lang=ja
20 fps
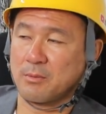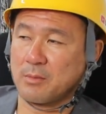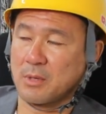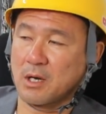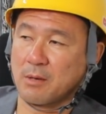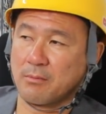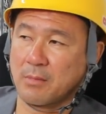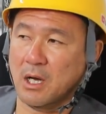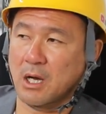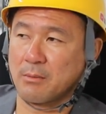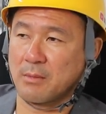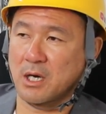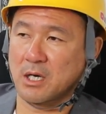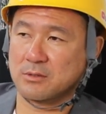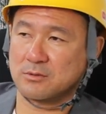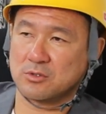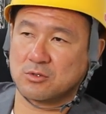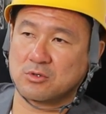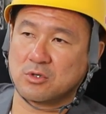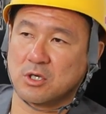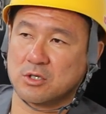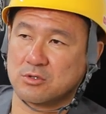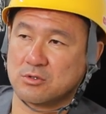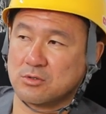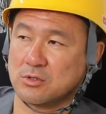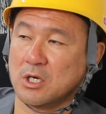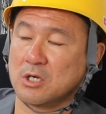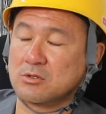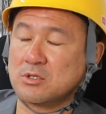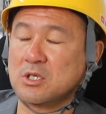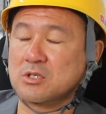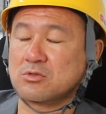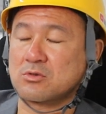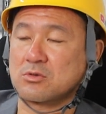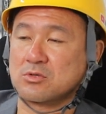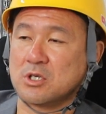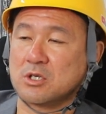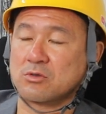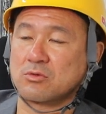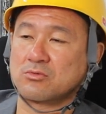まあ、まあまあまあのクラスあのテスト
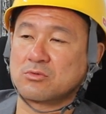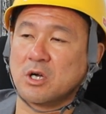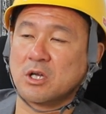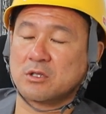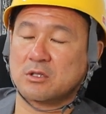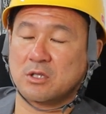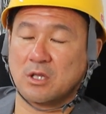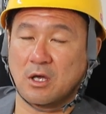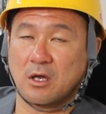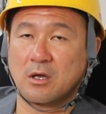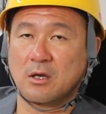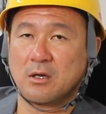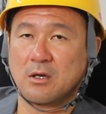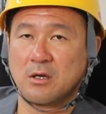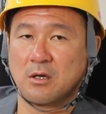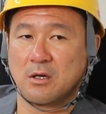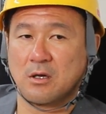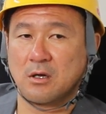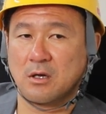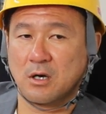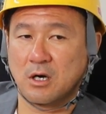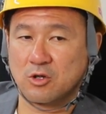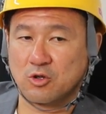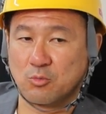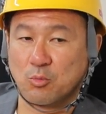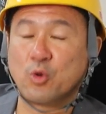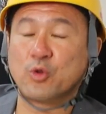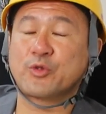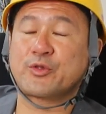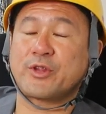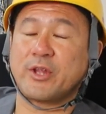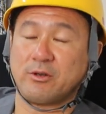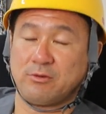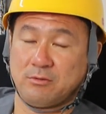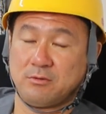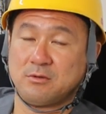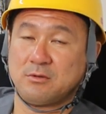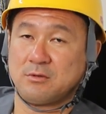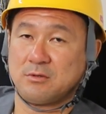でちゃんと受かってあの持ってる、